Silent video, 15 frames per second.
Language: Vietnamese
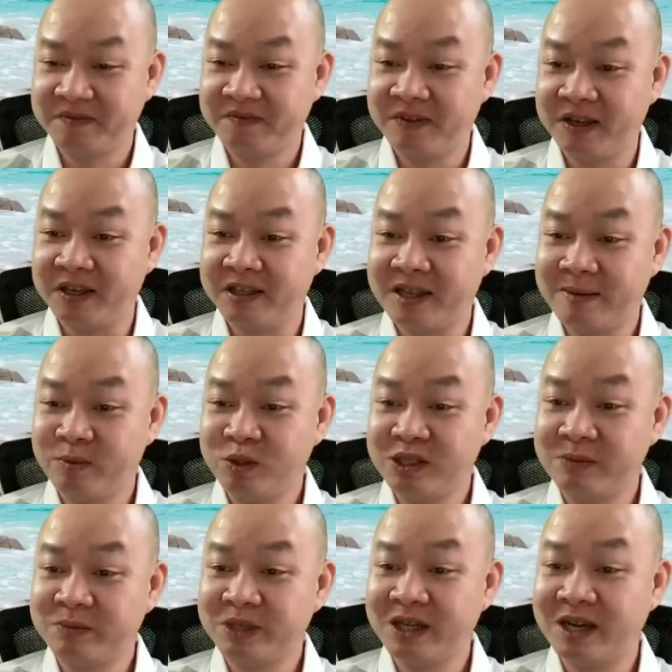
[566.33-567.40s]
và người ta muốn
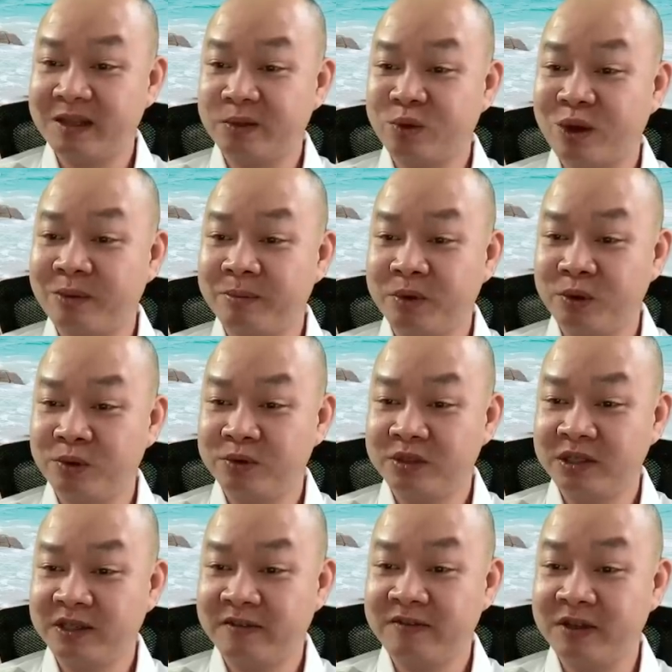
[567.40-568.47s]
xem xét lại toàn bộ
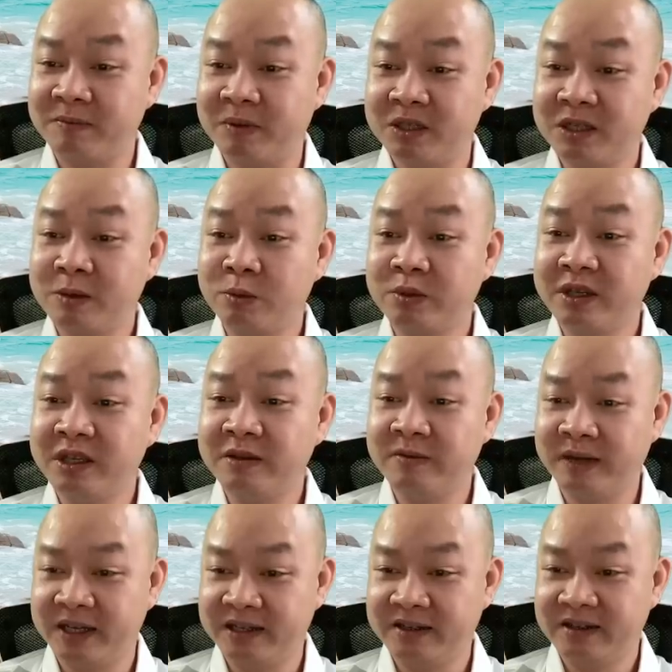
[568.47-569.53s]
những cái việc và những công ty như
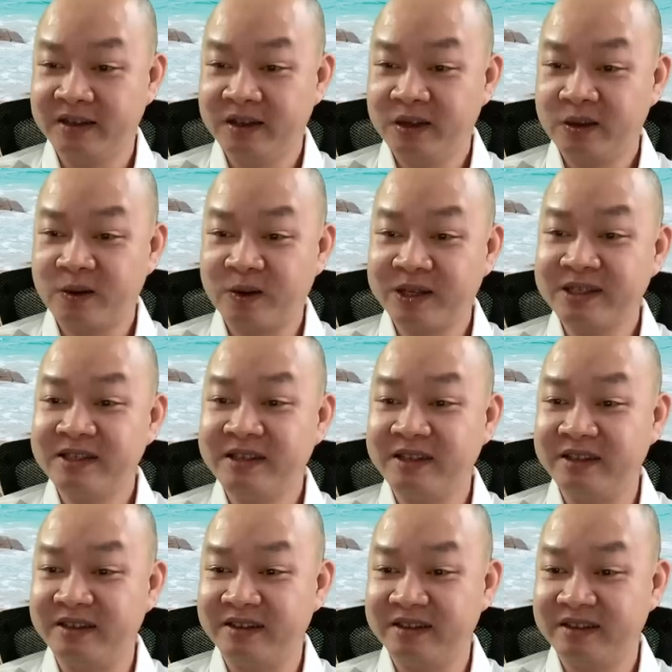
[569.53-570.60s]
vậy có cái
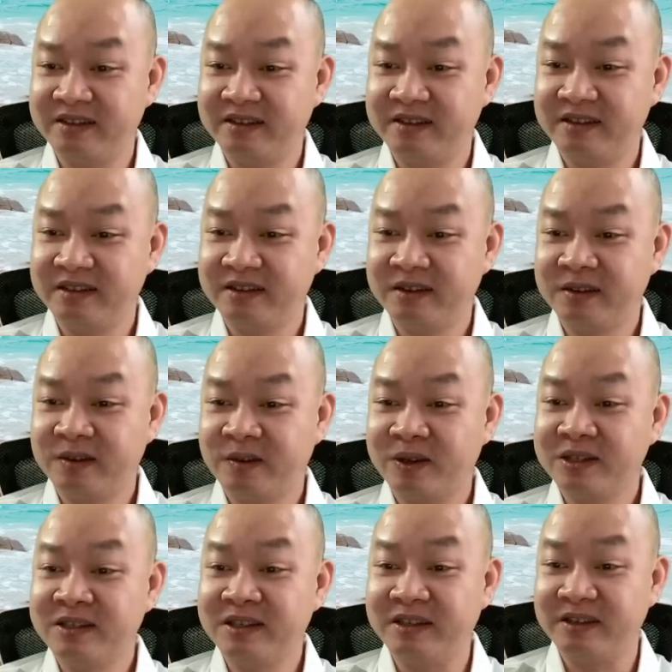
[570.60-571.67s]
gì, có
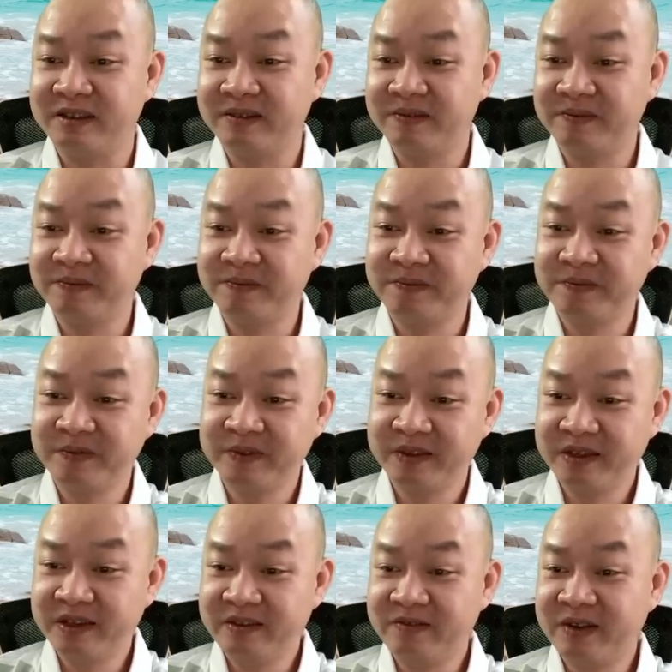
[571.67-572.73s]
cái gì.
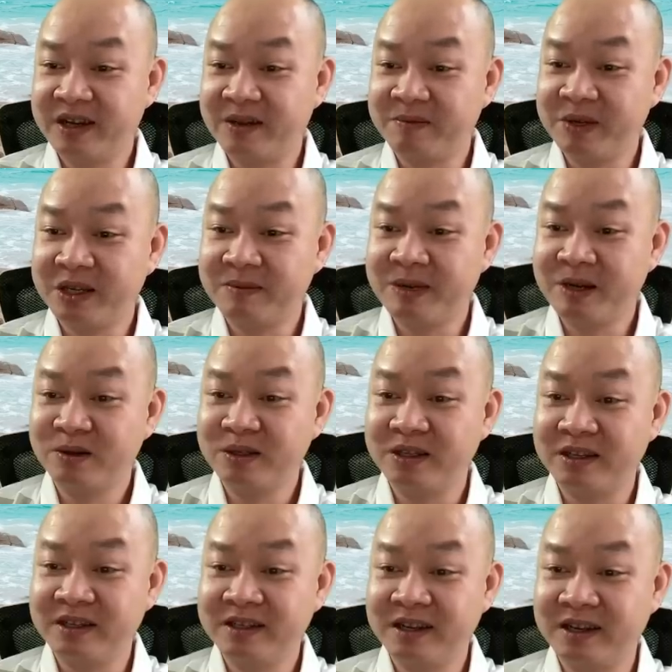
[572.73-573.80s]
Và đặc biệt các bác có thể
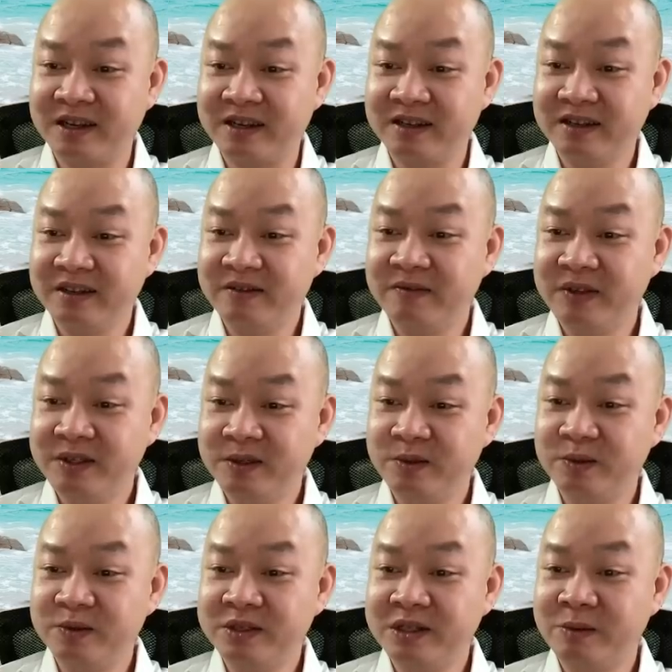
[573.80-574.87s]
thấy rằng là ví dụ
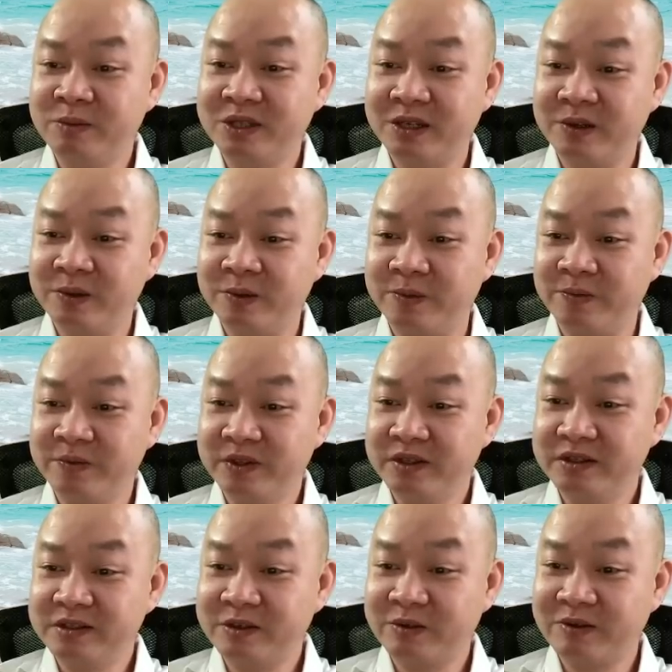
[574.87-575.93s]
như ông Trần Hùng
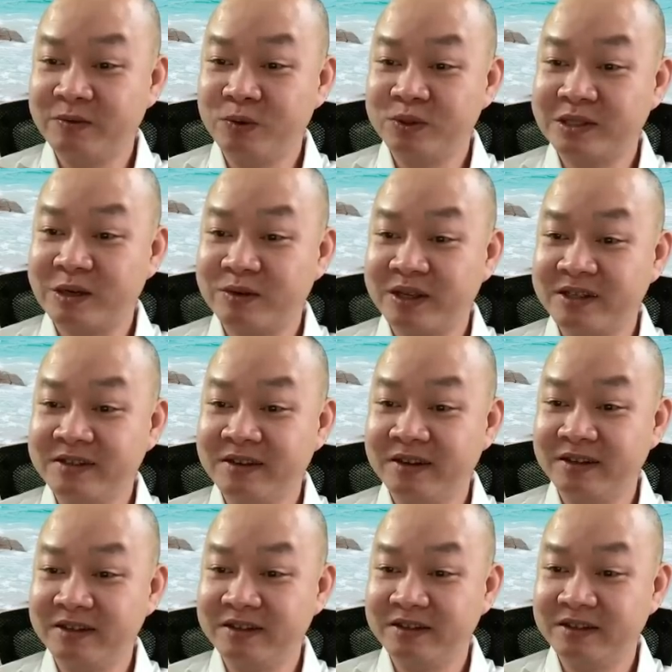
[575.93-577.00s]
trong cái vụ Sao Thái Dương
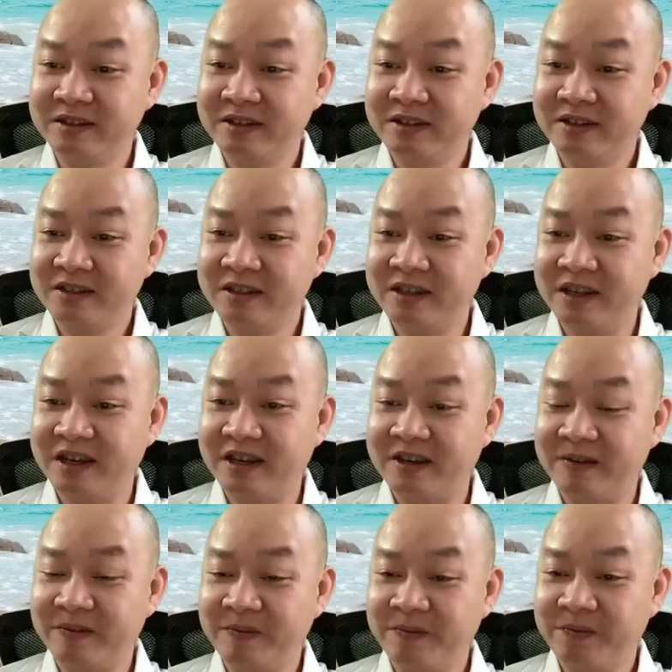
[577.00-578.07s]
ấy, thì
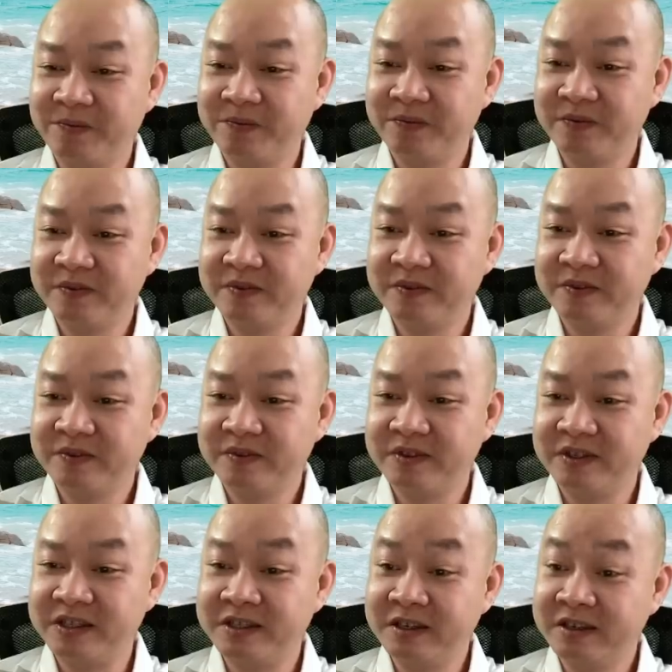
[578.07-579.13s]

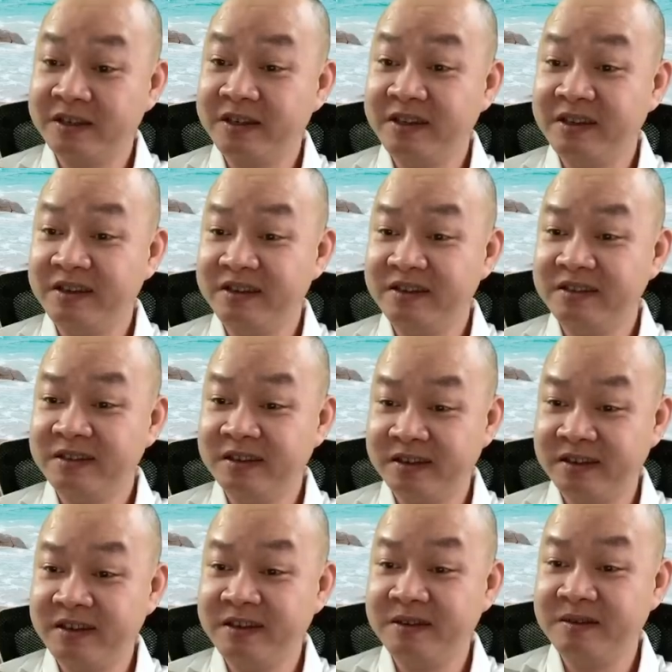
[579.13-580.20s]
thì trước khi trước
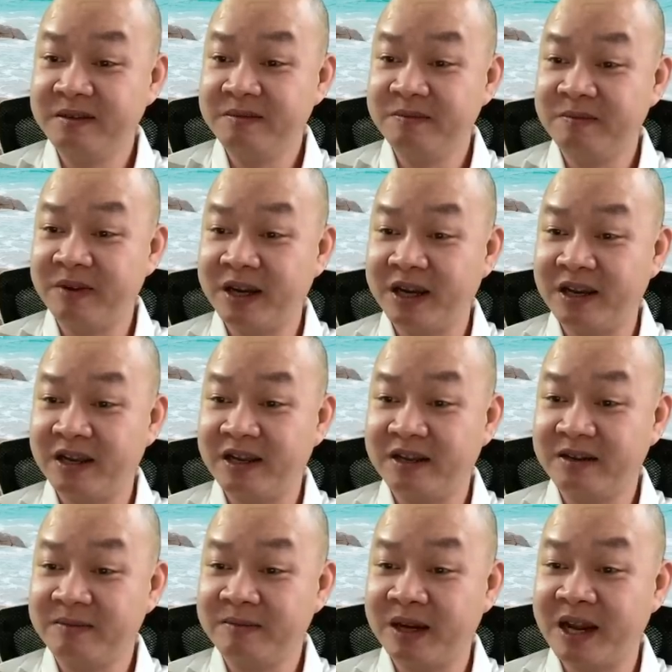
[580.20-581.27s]
khi mà
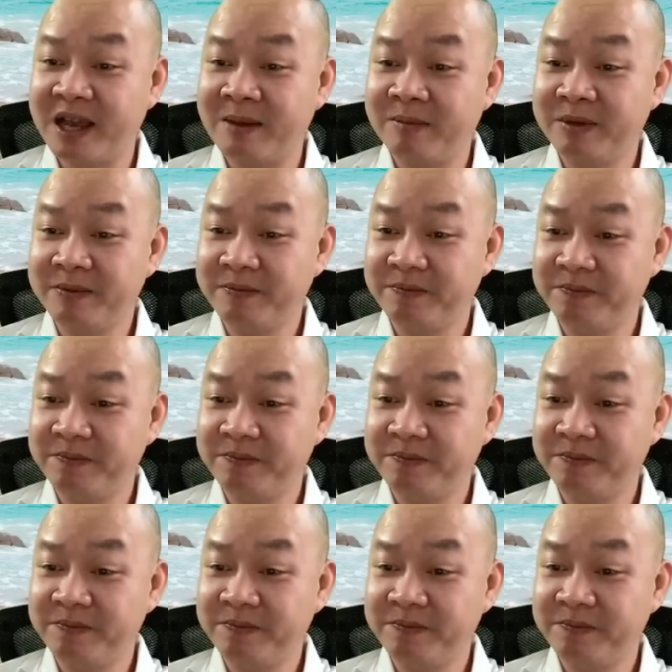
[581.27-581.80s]
mà làm ấy,